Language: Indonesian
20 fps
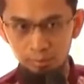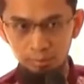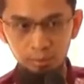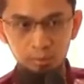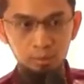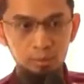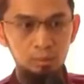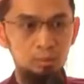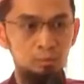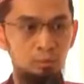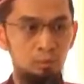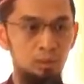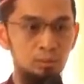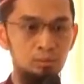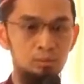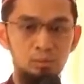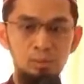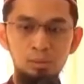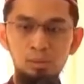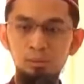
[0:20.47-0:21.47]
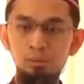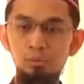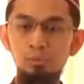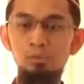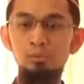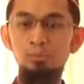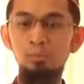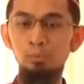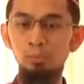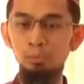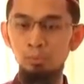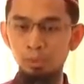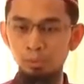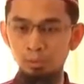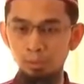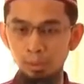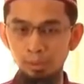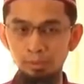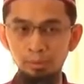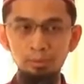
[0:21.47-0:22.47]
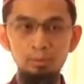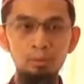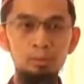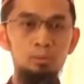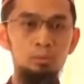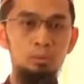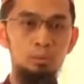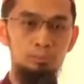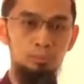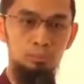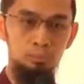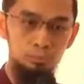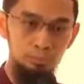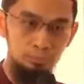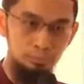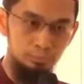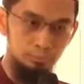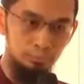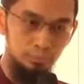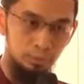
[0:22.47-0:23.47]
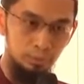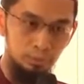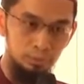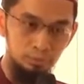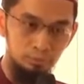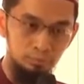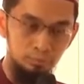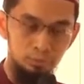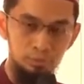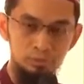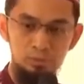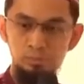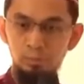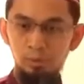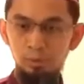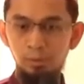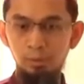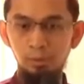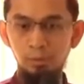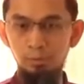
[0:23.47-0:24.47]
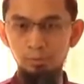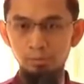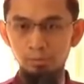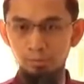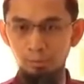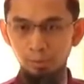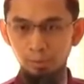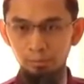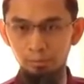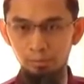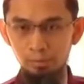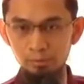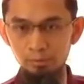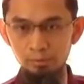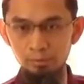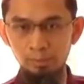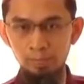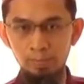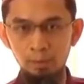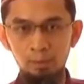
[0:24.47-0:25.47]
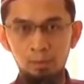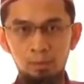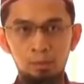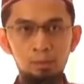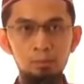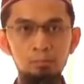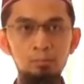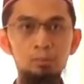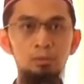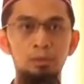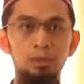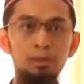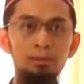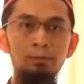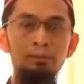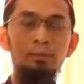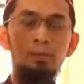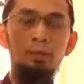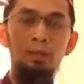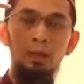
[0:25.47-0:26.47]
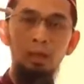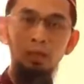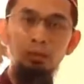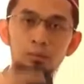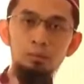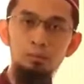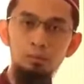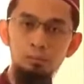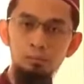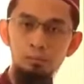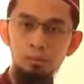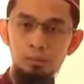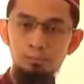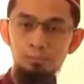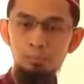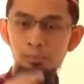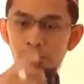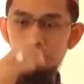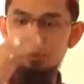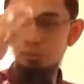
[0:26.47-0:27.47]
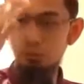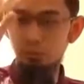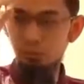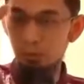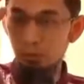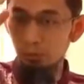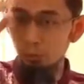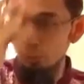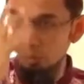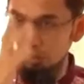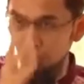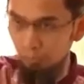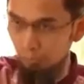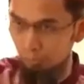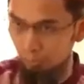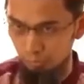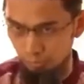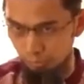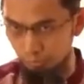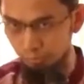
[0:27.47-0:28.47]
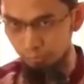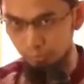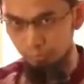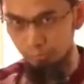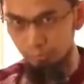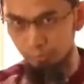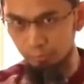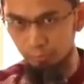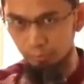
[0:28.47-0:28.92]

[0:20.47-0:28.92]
Dalilnya Quran surah ke-73 ayat ke-20, ya kan? Posisi paling kanan sebelah atas. Kemudian kalau ibu tidur dulu,